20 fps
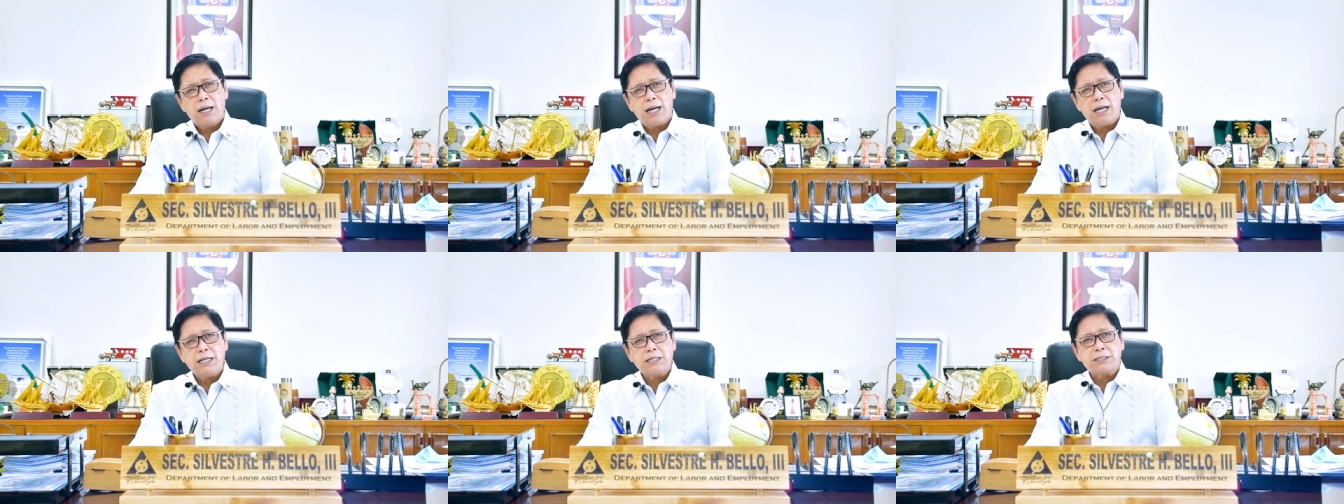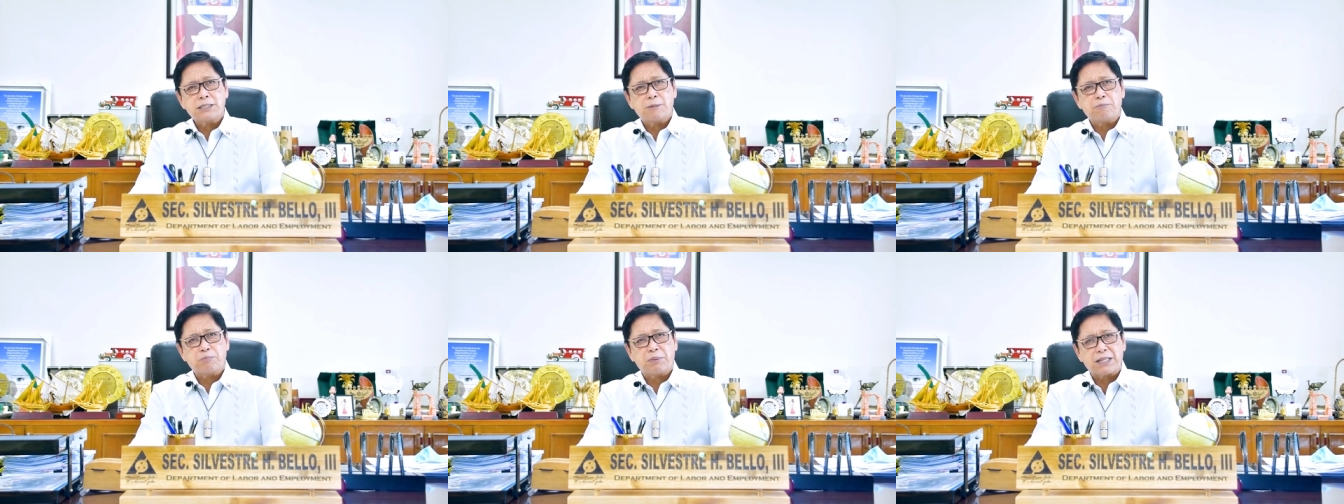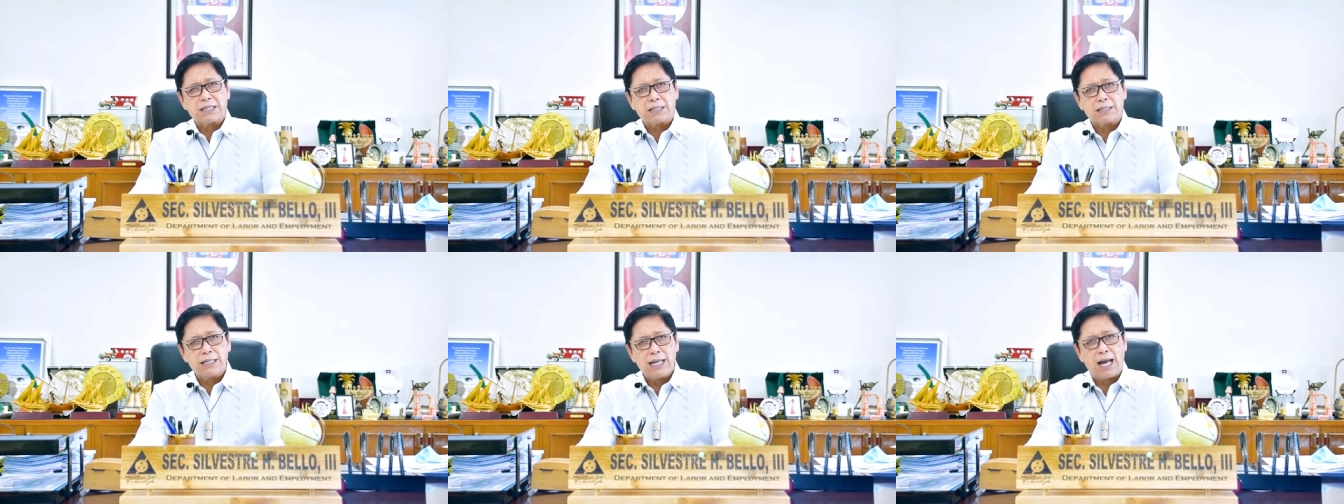ay
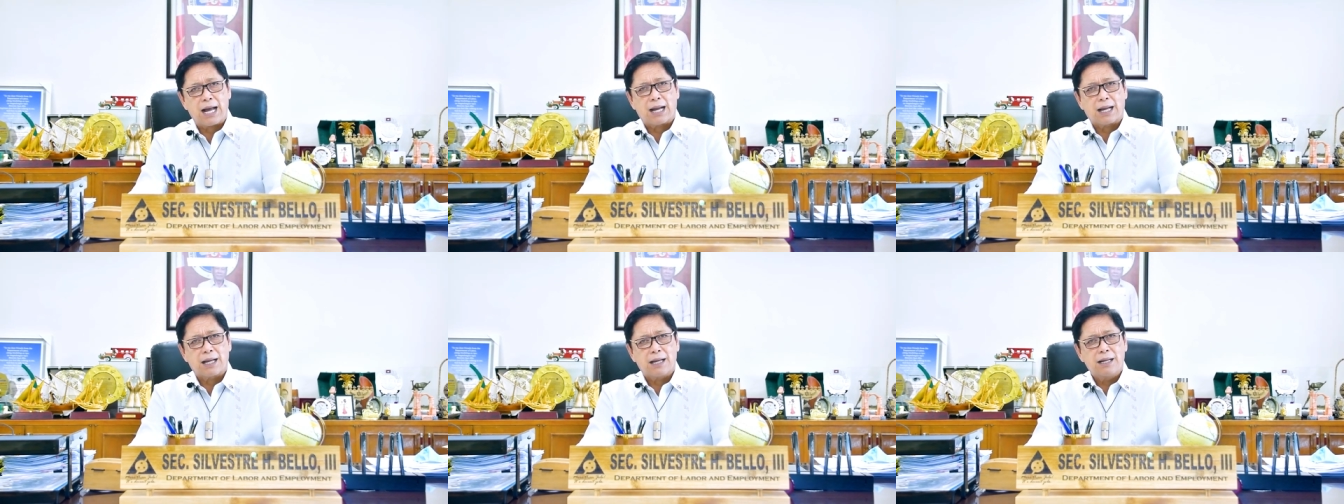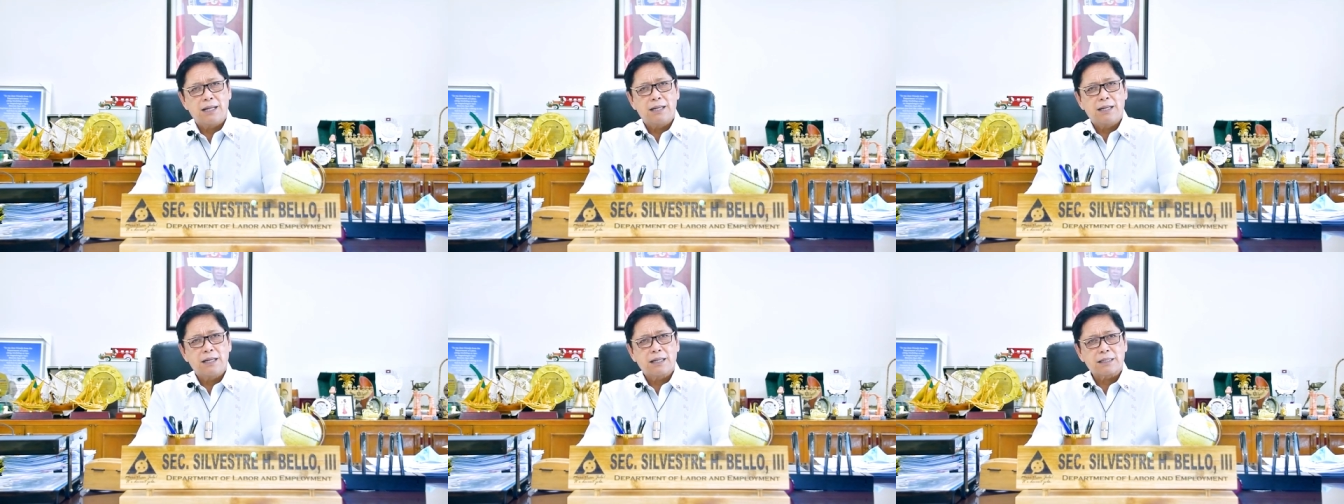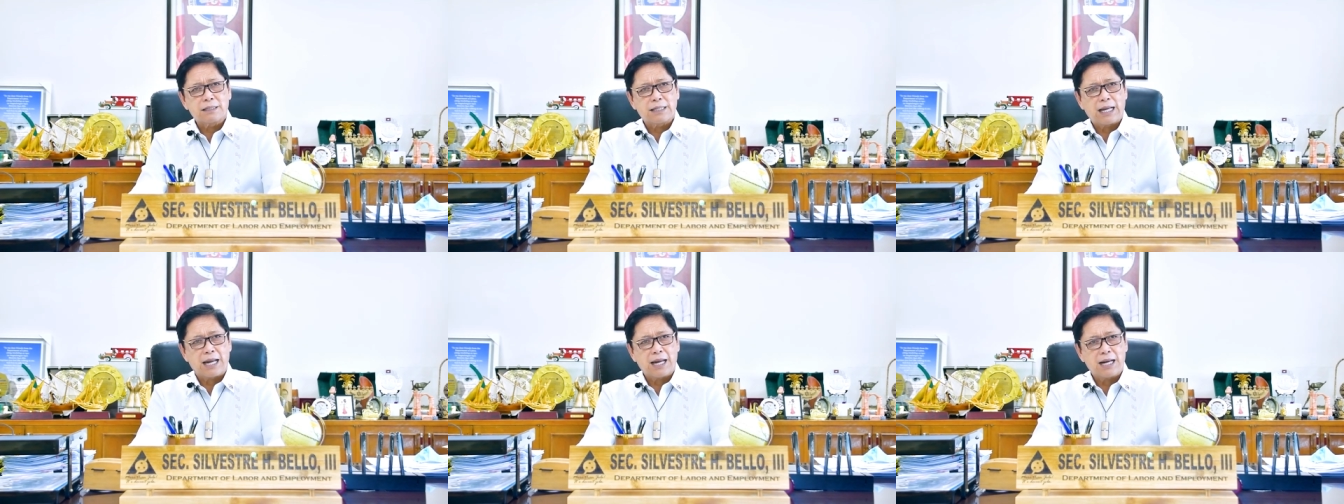sapat na
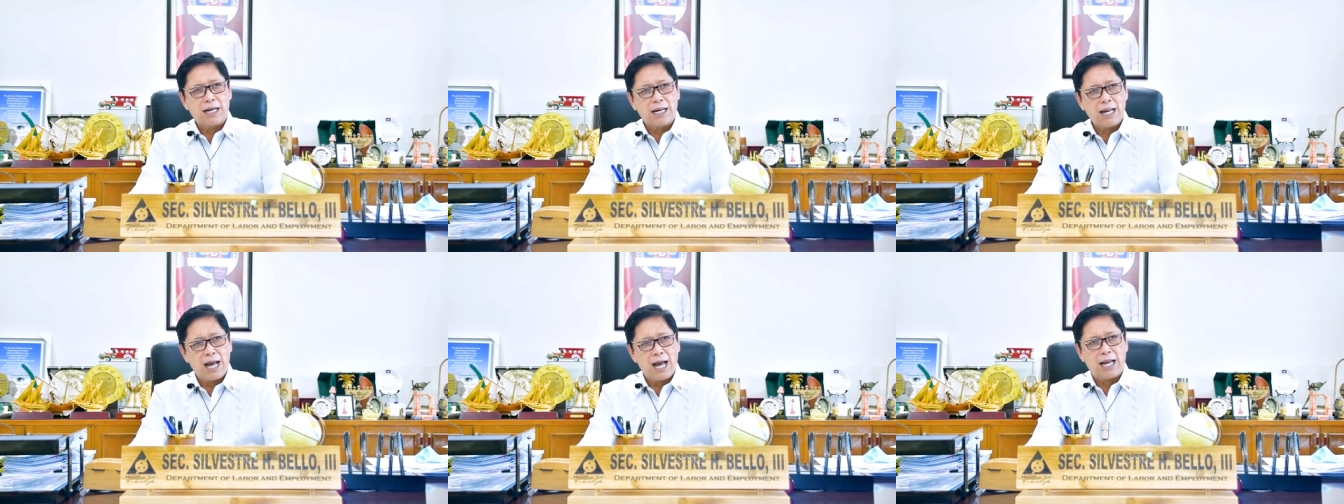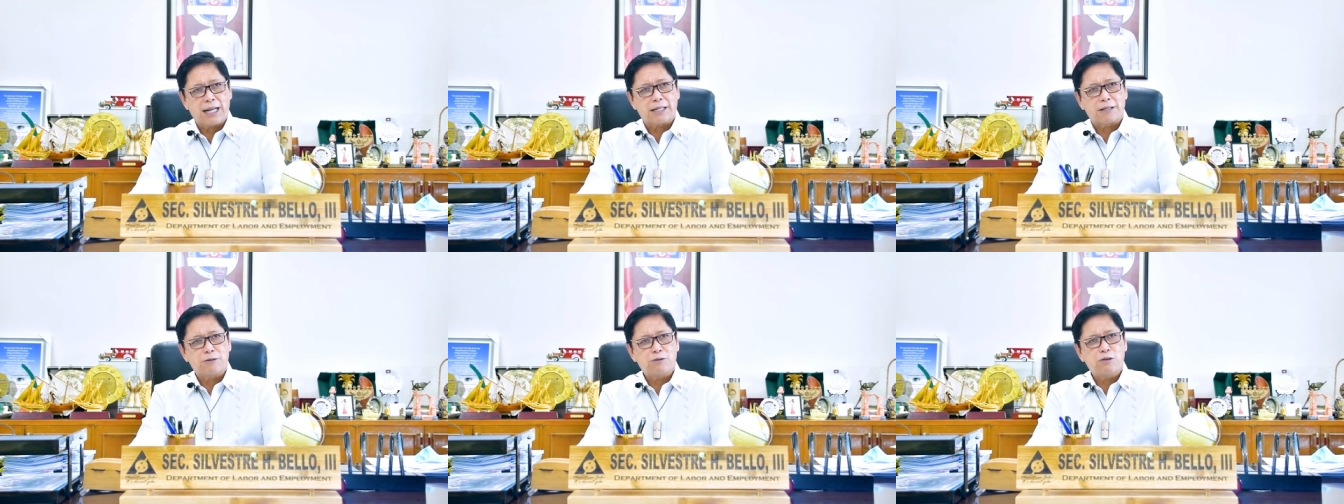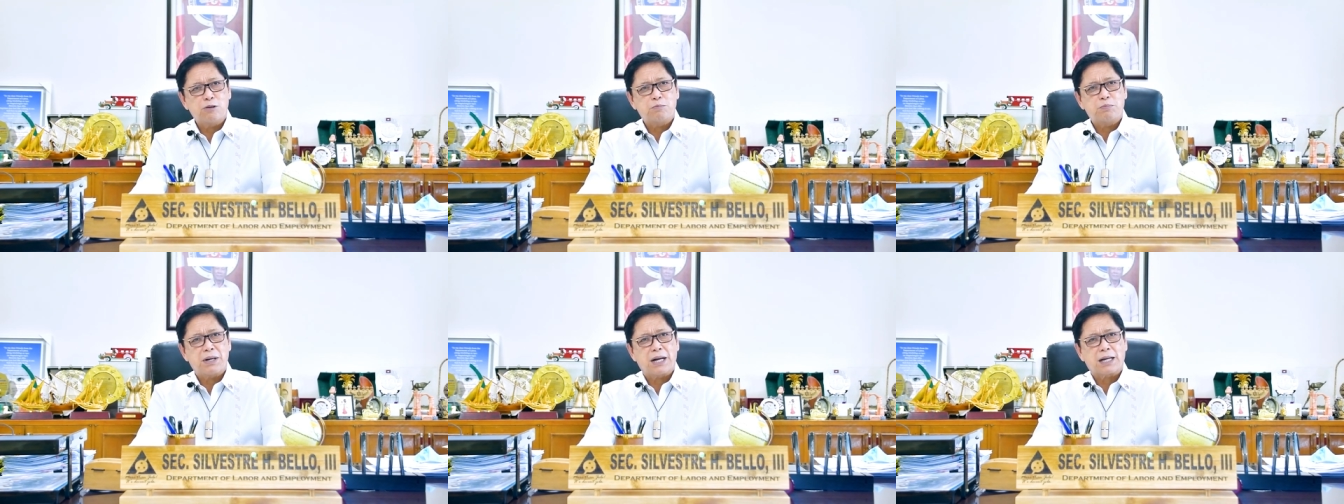dahilan
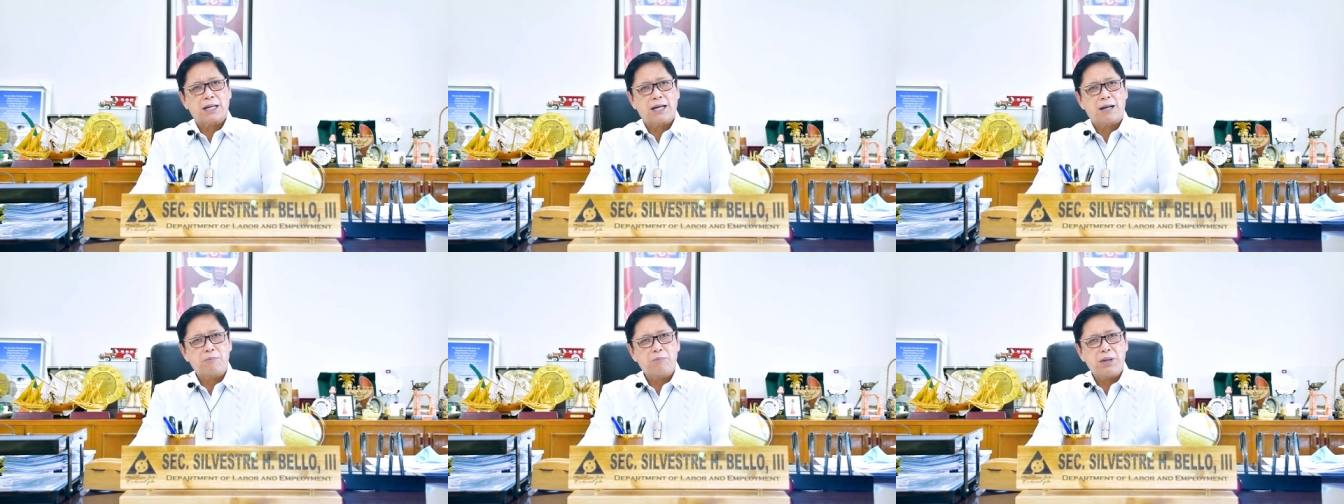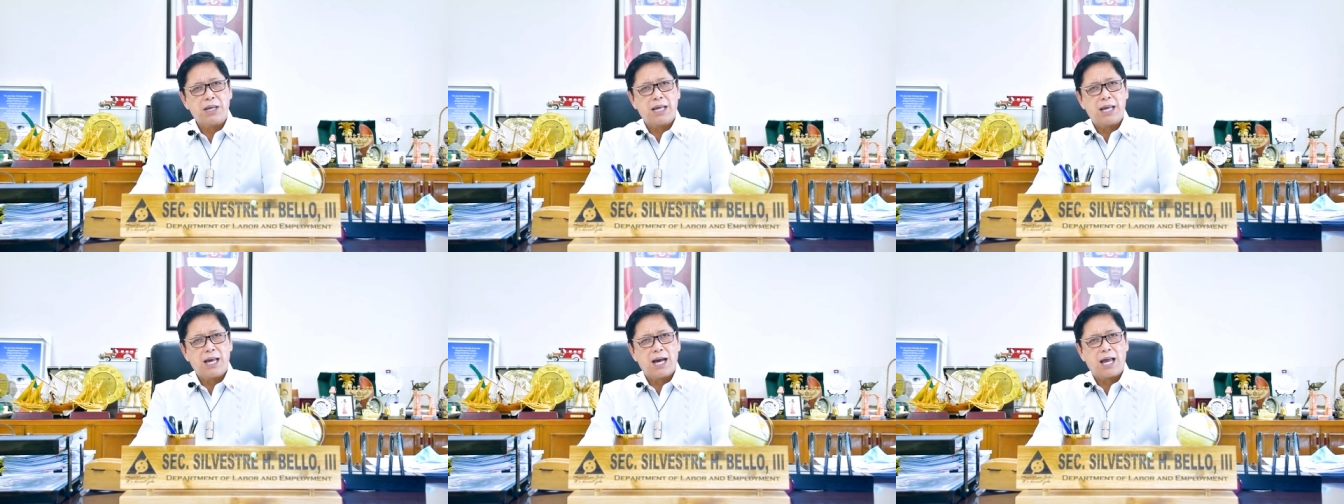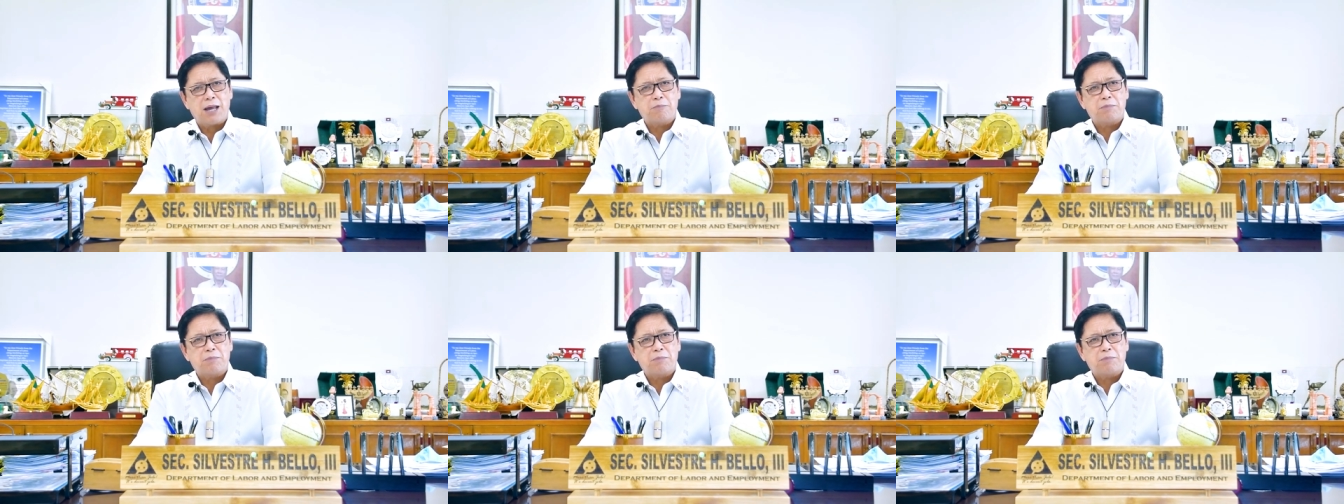upang kami ay